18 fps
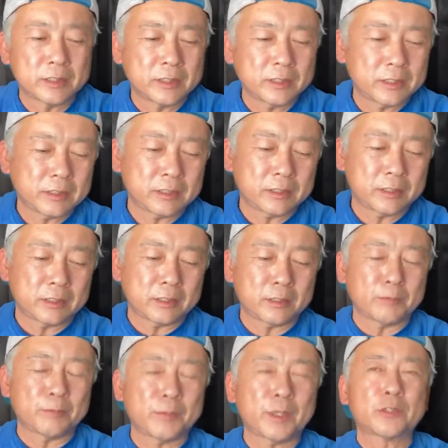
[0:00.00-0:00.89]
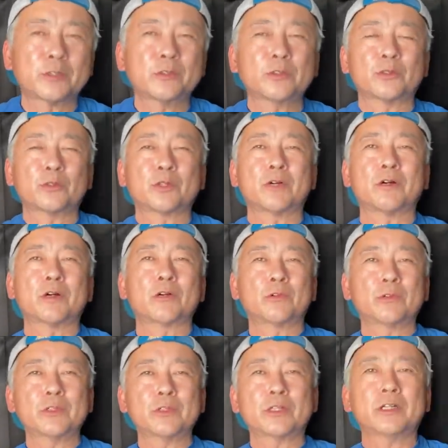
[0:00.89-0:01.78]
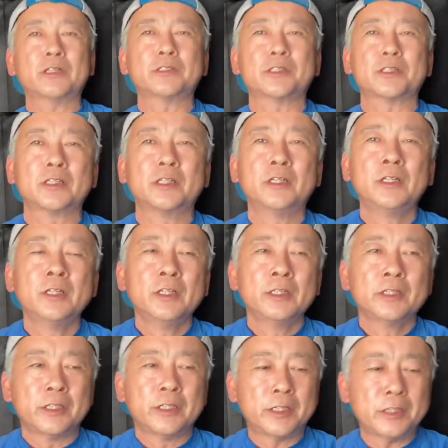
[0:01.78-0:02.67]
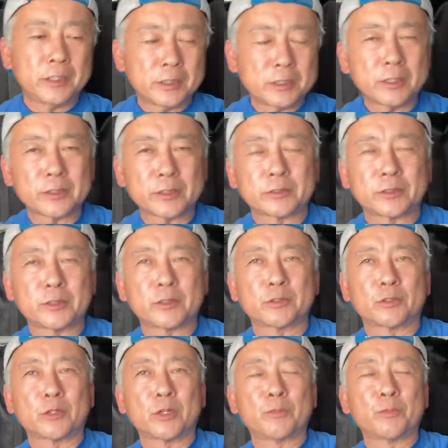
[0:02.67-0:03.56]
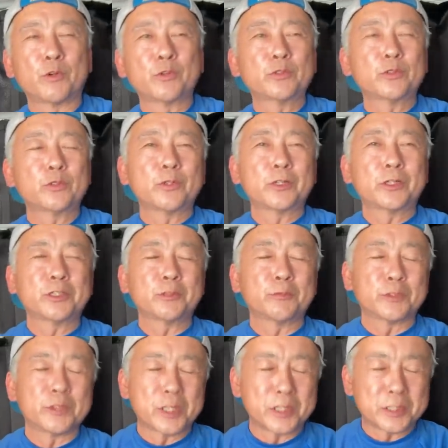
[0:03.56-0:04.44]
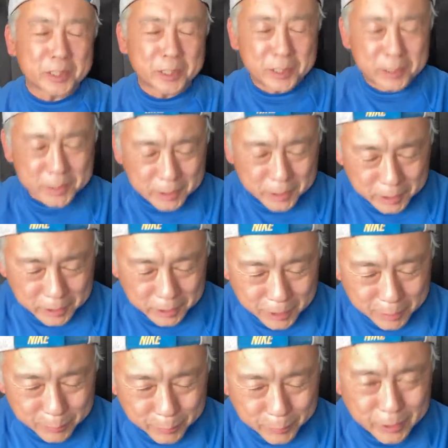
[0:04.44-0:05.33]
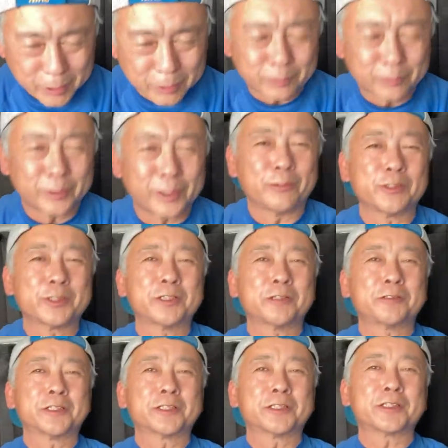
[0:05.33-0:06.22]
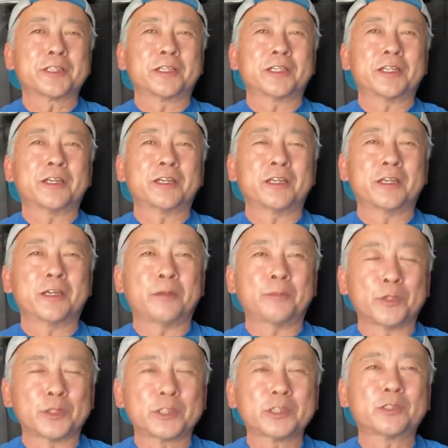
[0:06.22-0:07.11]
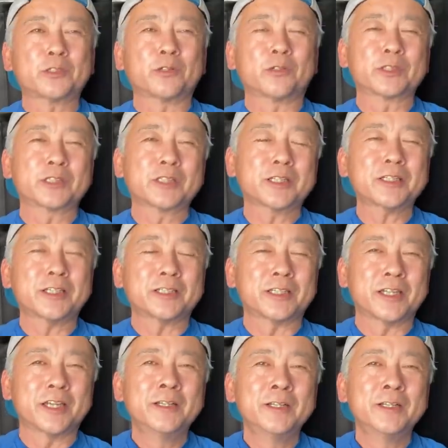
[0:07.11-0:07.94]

えー、まあ、今日の動画はこんな感じです。えー、いかがだったでしょうか僕の動画にもね、ぜひぜひいいねボタンをね、押してくださいね。えー、ポチッと押すだけなんでね。